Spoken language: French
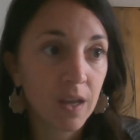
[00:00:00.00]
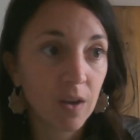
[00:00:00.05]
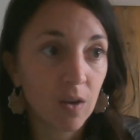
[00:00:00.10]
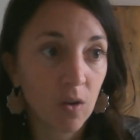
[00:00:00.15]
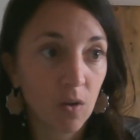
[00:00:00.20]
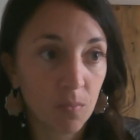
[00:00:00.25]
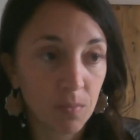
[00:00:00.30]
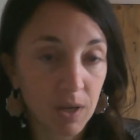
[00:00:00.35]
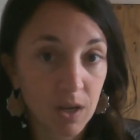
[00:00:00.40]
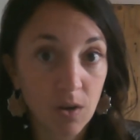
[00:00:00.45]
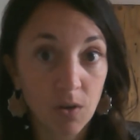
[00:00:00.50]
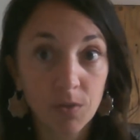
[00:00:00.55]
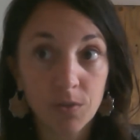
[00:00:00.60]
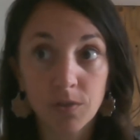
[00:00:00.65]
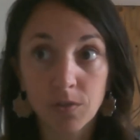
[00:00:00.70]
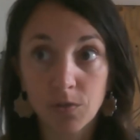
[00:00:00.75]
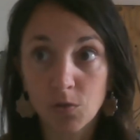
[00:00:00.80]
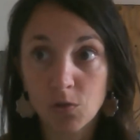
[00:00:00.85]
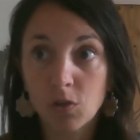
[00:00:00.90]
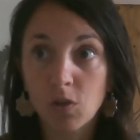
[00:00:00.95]
Euh, mais
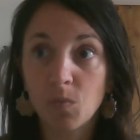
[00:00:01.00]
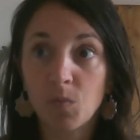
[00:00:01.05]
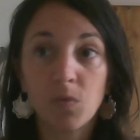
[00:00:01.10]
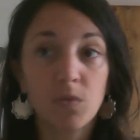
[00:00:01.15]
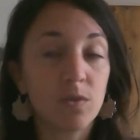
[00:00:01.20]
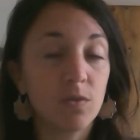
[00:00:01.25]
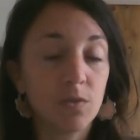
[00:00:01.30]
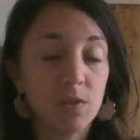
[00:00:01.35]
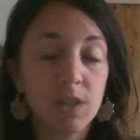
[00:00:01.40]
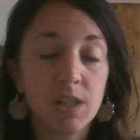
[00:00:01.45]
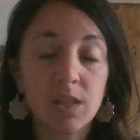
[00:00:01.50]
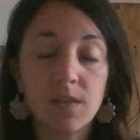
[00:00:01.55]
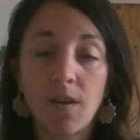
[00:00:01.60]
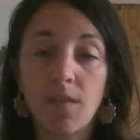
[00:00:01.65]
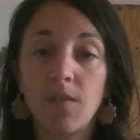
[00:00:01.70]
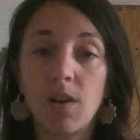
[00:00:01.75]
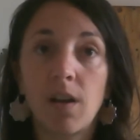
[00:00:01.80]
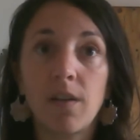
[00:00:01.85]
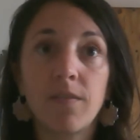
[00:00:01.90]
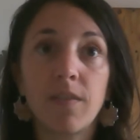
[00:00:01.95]
quand justement le 6, il va
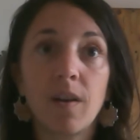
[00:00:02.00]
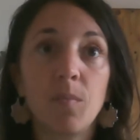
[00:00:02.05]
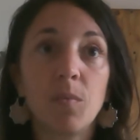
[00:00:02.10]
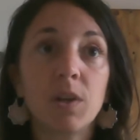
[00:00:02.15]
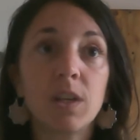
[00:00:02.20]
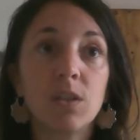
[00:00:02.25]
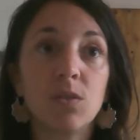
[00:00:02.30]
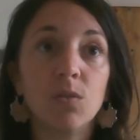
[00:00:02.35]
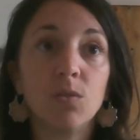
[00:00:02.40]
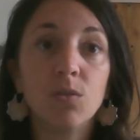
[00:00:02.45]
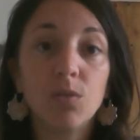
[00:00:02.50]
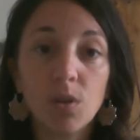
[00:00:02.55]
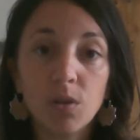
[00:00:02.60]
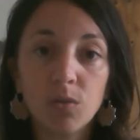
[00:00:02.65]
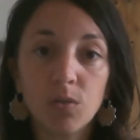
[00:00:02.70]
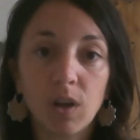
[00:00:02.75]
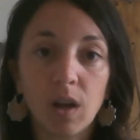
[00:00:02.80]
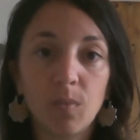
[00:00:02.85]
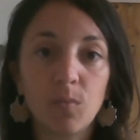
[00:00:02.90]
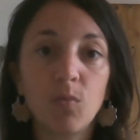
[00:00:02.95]
falloir vraiment qu'il se donne
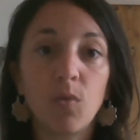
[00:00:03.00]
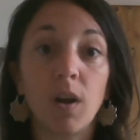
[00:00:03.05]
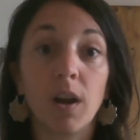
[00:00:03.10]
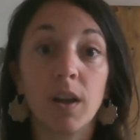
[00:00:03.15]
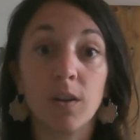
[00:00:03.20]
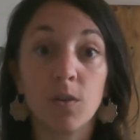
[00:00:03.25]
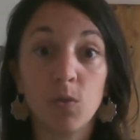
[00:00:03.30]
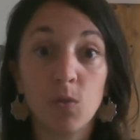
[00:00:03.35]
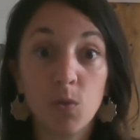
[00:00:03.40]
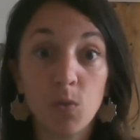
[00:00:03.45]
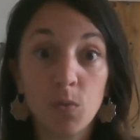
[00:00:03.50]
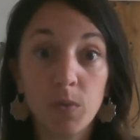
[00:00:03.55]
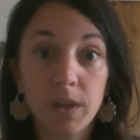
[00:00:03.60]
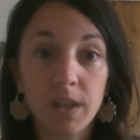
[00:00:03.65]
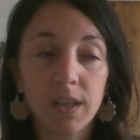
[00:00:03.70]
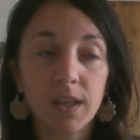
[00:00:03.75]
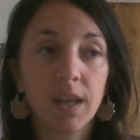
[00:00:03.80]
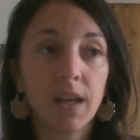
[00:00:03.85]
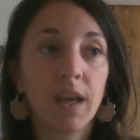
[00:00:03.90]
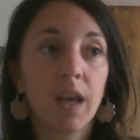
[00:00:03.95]
de l'amour à
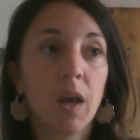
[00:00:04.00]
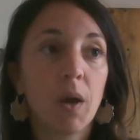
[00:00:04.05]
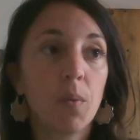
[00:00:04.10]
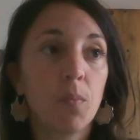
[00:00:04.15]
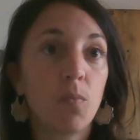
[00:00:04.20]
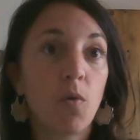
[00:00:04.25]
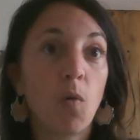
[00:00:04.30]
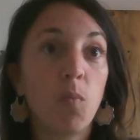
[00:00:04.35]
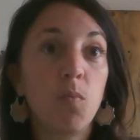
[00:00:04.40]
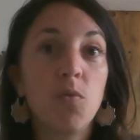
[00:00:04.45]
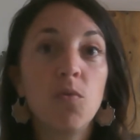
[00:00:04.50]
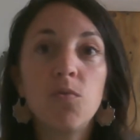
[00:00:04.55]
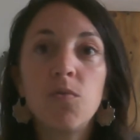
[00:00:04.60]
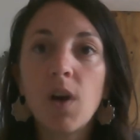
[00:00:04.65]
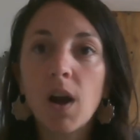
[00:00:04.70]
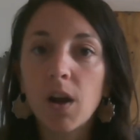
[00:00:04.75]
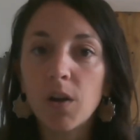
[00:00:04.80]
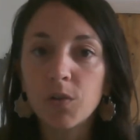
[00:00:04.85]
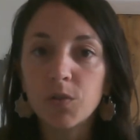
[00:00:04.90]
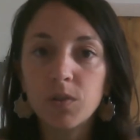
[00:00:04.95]
lui pour
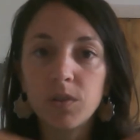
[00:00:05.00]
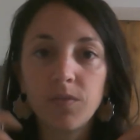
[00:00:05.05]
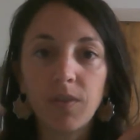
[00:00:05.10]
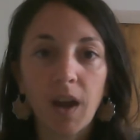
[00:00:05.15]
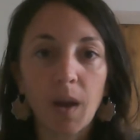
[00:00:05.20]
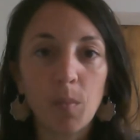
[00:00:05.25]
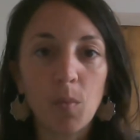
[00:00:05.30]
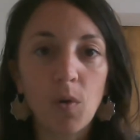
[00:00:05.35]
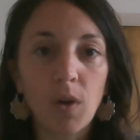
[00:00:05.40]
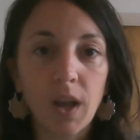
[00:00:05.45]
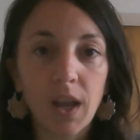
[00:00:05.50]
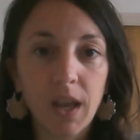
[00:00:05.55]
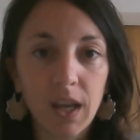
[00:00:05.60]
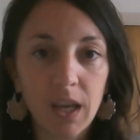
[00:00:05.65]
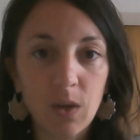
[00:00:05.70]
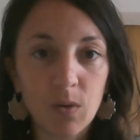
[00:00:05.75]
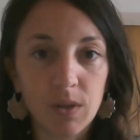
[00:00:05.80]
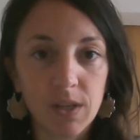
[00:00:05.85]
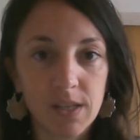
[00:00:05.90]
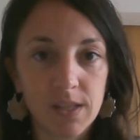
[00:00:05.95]
pouvoir ensuite vraiment
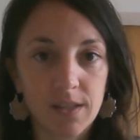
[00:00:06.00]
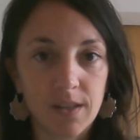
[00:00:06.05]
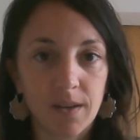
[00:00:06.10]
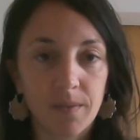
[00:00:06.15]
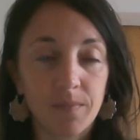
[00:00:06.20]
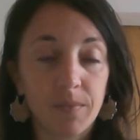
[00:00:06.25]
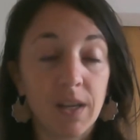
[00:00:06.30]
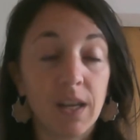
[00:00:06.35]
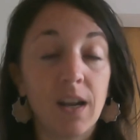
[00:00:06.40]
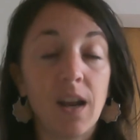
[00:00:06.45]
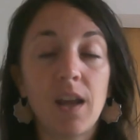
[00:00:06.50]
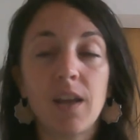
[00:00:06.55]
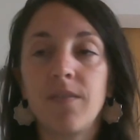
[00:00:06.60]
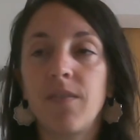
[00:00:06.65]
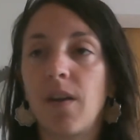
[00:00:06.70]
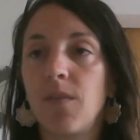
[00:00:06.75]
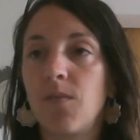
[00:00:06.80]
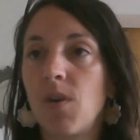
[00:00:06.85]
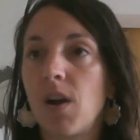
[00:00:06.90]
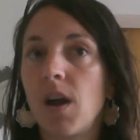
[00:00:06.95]
rayonner ça. Et là, il
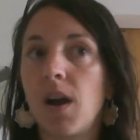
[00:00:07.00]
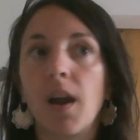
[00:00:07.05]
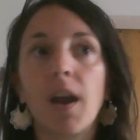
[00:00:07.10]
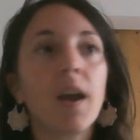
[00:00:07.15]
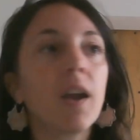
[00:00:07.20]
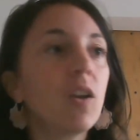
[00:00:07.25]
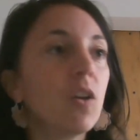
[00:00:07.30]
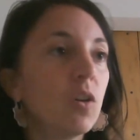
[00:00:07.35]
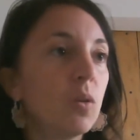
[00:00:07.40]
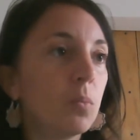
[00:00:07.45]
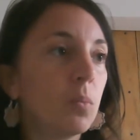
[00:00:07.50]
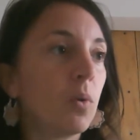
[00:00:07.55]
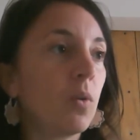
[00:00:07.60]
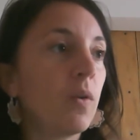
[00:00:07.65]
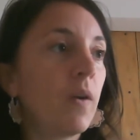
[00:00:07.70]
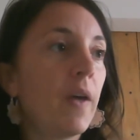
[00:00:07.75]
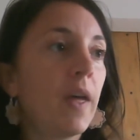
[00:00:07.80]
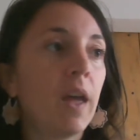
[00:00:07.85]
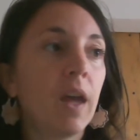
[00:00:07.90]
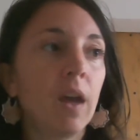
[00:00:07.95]
va avoir un
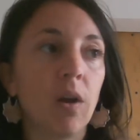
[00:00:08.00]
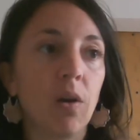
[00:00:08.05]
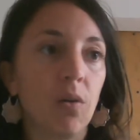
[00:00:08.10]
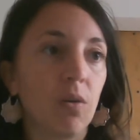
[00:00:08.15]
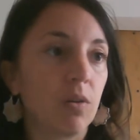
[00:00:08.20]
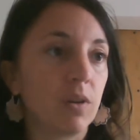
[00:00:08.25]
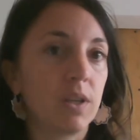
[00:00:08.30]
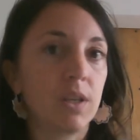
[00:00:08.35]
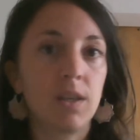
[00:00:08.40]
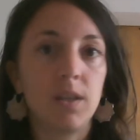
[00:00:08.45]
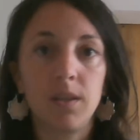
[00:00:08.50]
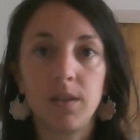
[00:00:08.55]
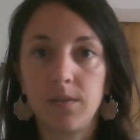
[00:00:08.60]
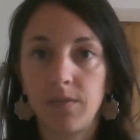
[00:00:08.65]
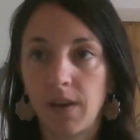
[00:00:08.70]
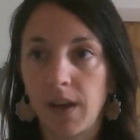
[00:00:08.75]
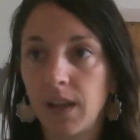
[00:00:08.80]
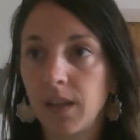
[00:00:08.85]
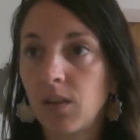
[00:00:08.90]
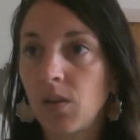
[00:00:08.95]
rayonnement euh, qui
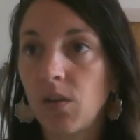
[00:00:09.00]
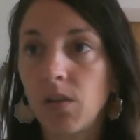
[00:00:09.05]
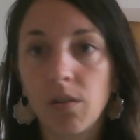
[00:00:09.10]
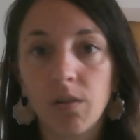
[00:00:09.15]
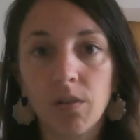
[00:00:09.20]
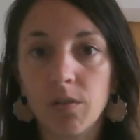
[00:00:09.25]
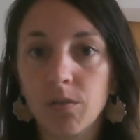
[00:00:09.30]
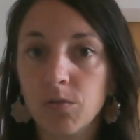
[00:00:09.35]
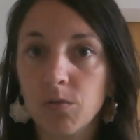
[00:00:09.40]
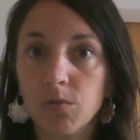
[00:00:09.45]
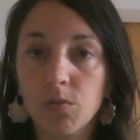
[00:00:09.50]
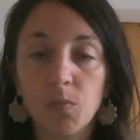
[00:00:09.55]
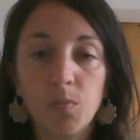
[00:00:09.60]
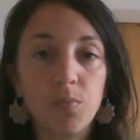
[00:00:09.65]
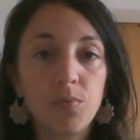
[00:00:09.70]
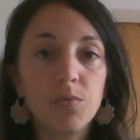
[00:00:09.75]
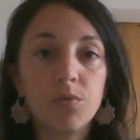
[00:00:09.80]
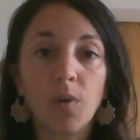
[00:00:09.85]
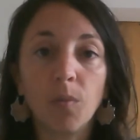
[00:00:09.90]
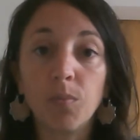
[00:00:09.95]
va être de, de,
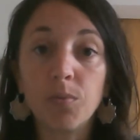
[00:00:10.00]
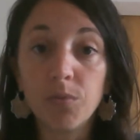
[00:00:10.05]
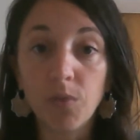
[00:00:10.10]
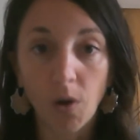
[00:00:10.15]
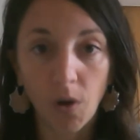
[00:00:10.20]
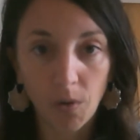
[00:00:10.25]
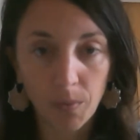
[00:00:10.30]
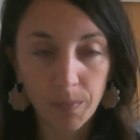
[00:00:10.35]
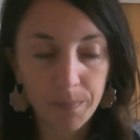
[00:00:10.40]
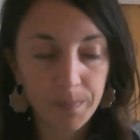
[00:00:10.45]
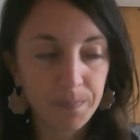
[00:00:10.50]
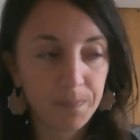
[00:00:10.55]
plus en plus grand.